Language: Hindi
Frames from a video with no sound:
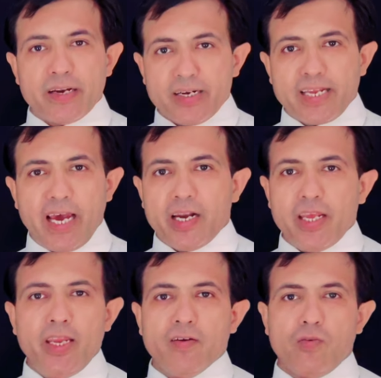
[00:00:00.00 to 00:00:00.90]
रिटायर
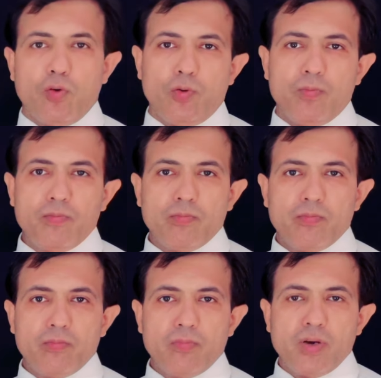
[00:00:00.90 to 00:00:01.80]
नहीं है वो
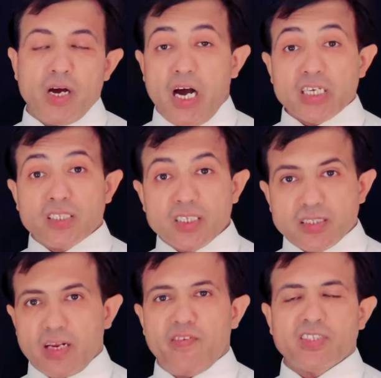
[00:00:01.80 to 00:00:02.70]
हाजिर
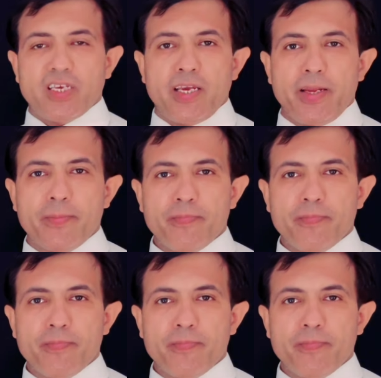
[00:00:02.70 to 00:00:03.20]
सर्विस है